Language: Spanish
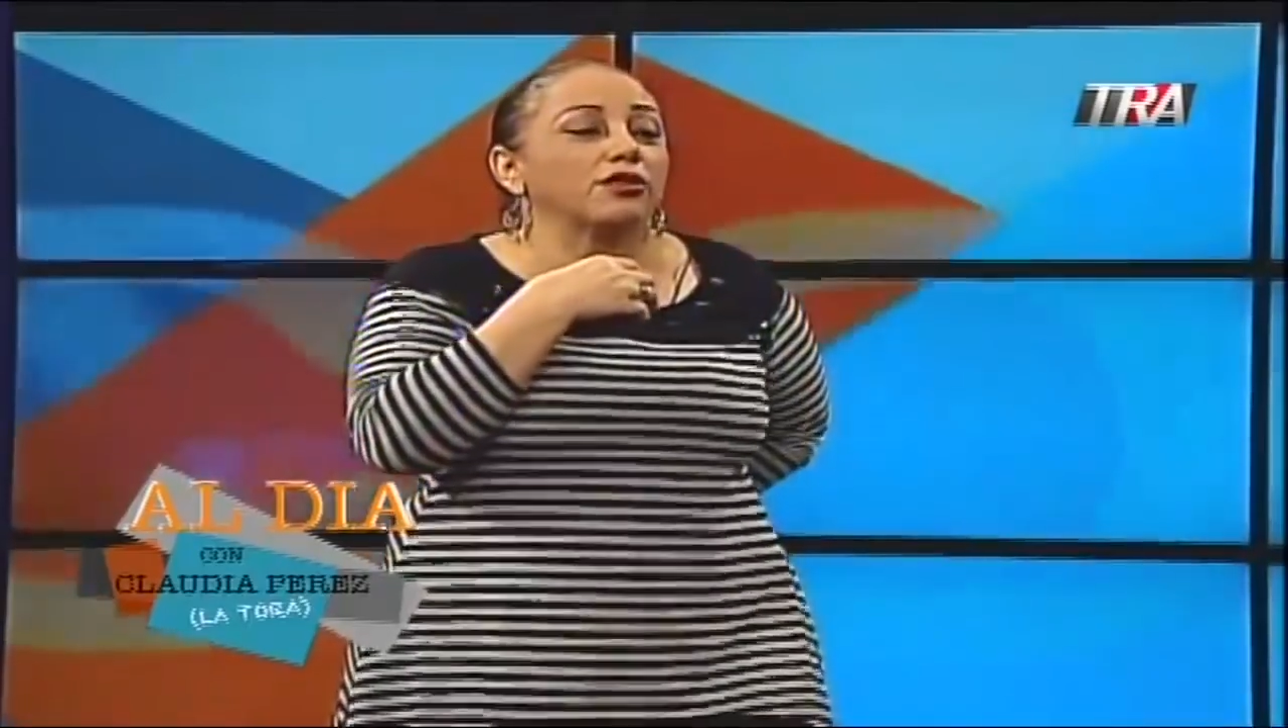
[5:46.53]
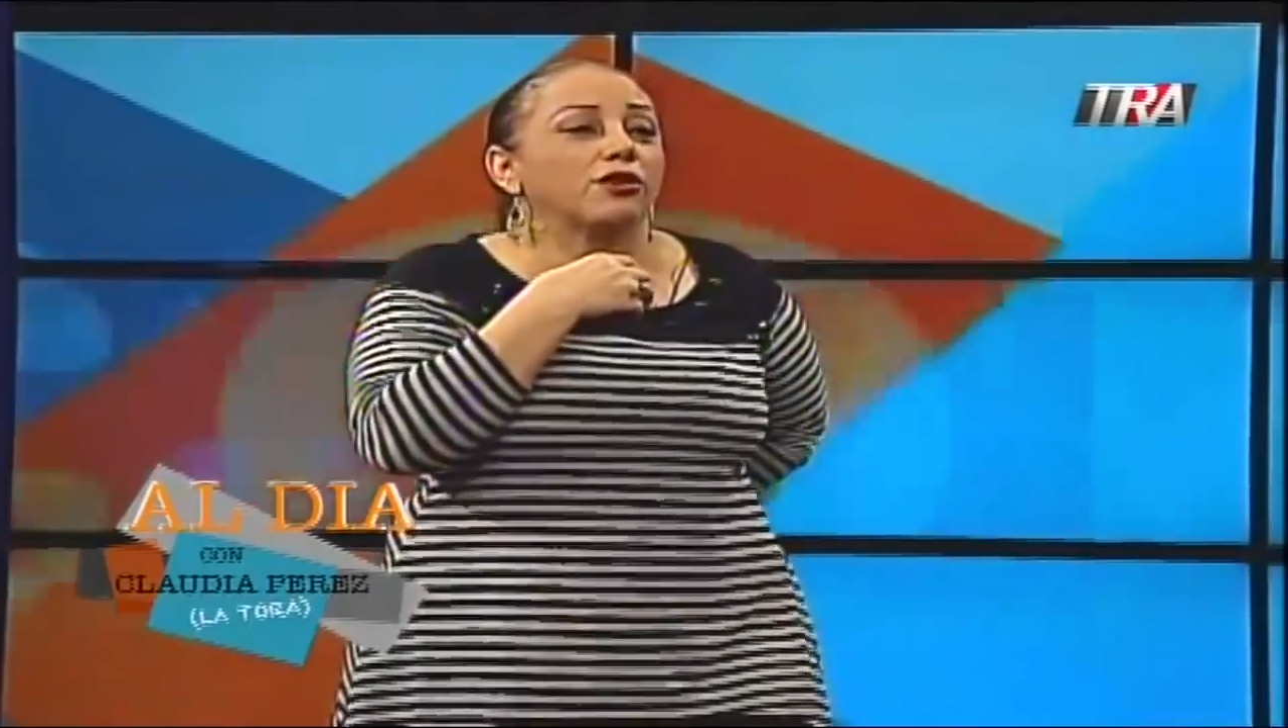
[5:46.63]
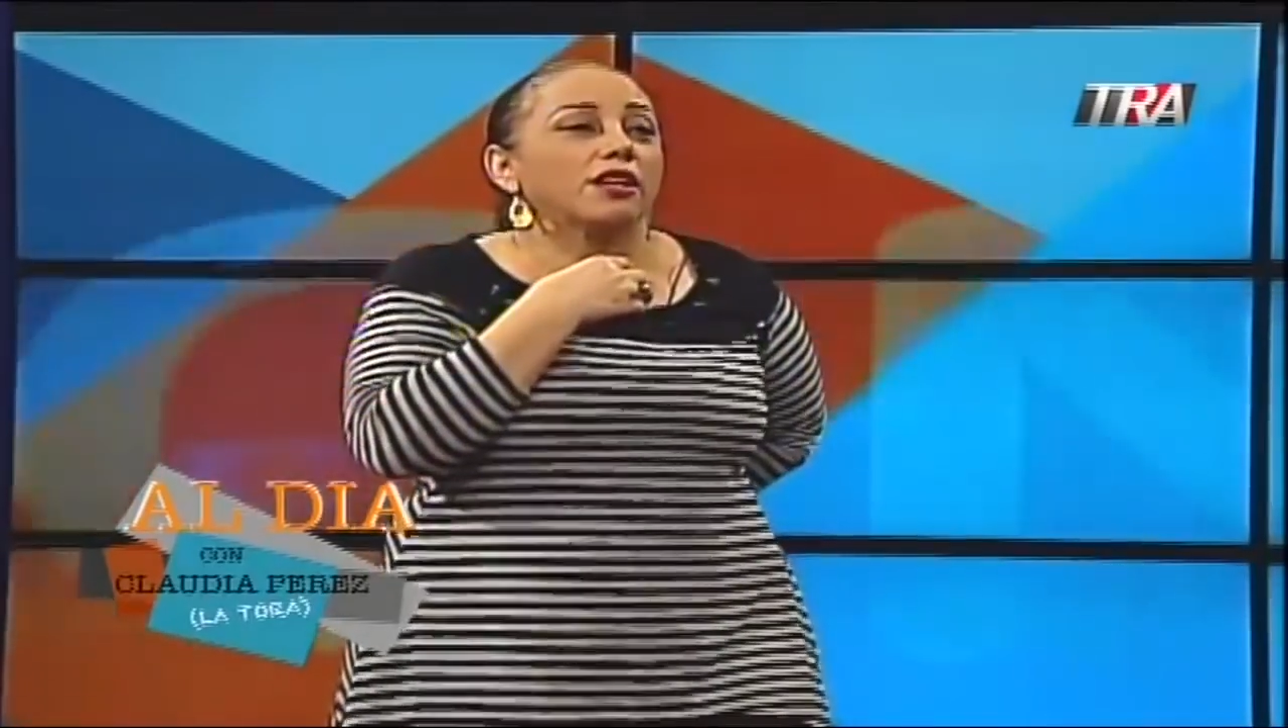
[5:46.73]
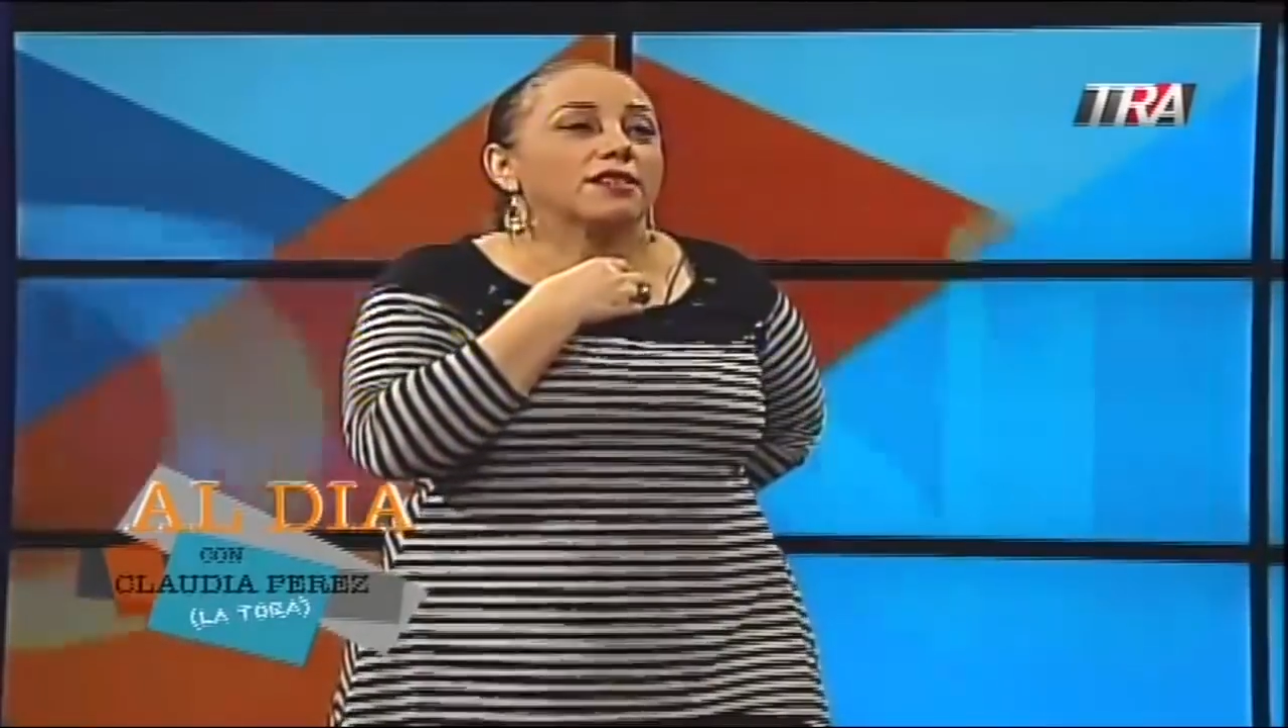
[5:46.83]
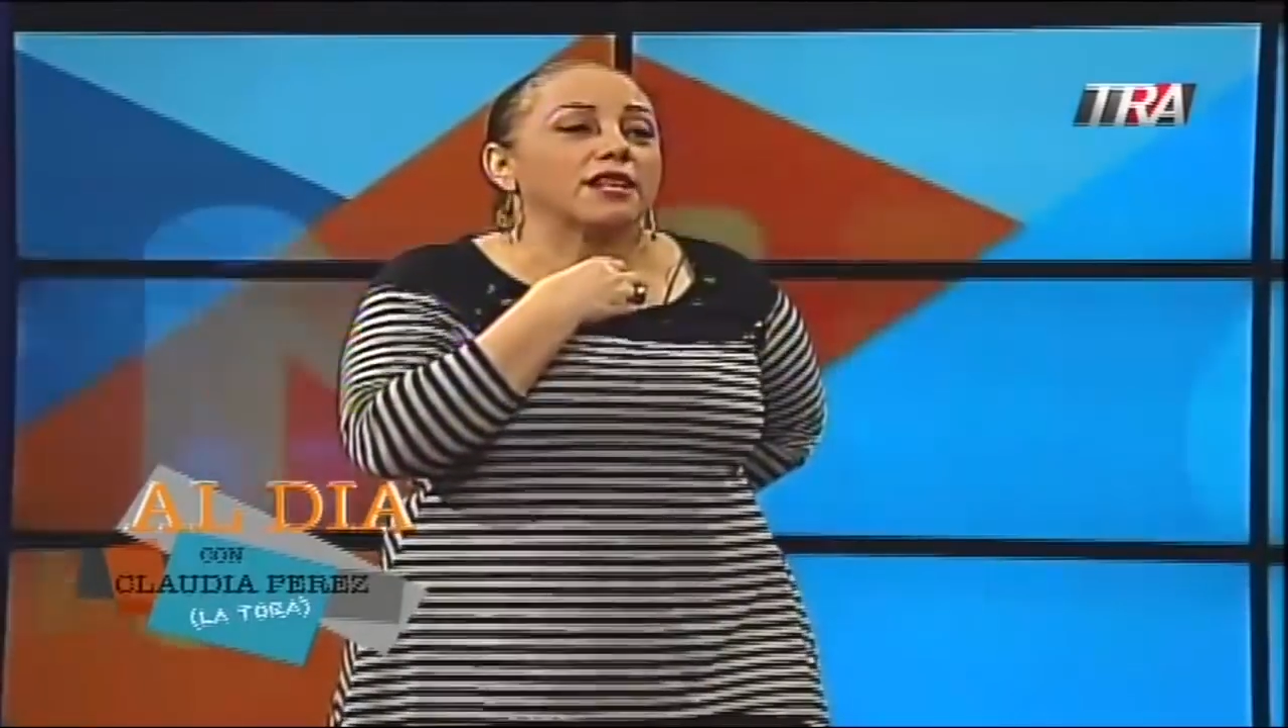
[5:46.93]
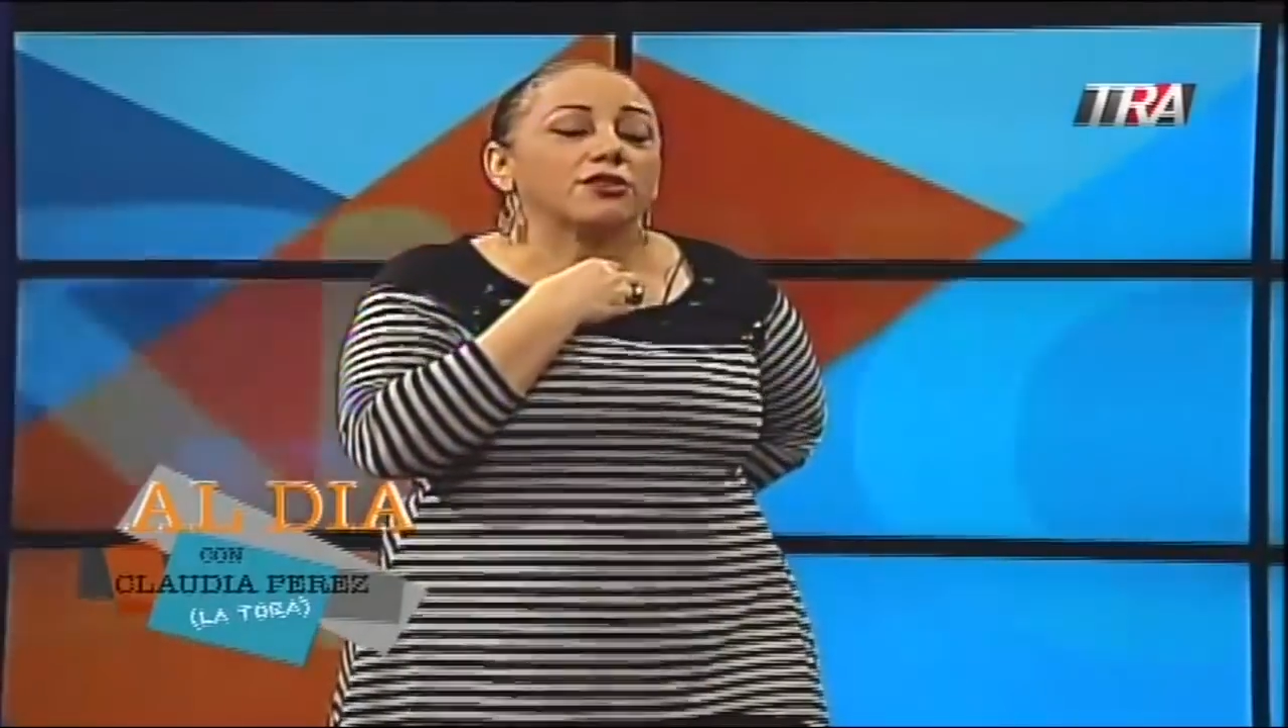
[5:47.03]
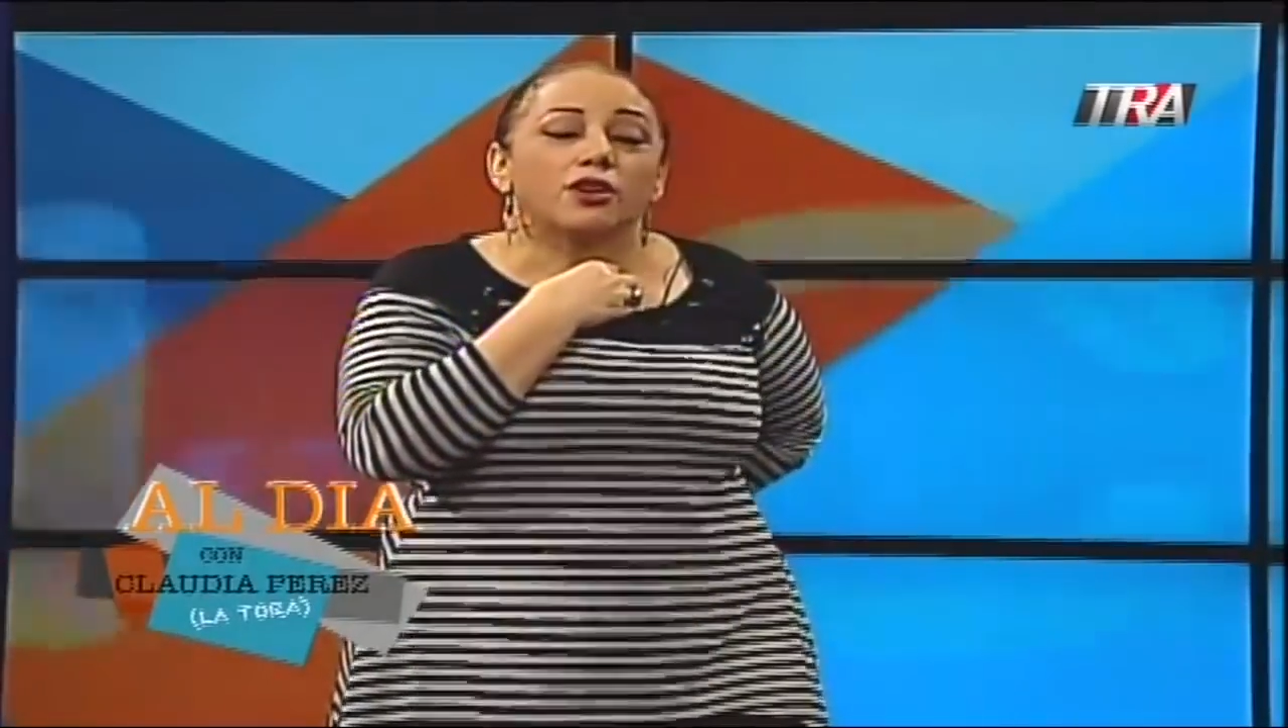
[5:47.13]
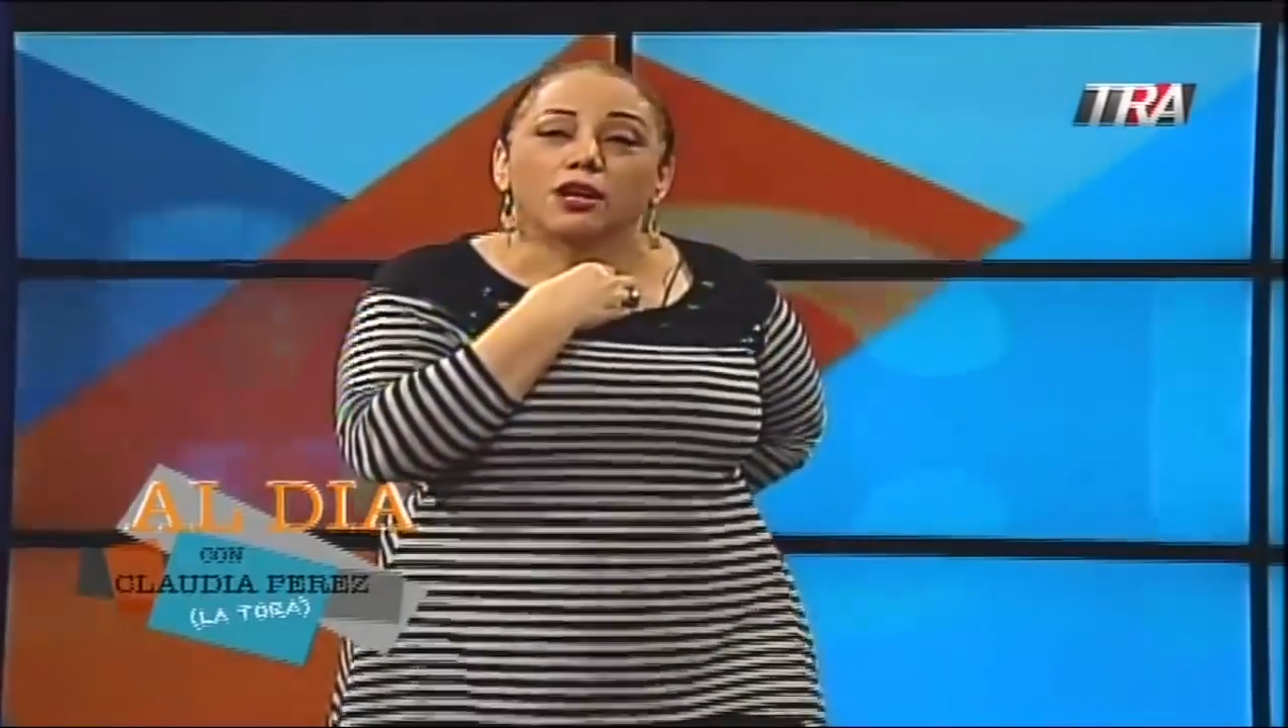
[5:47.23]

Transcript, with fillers: lo que siento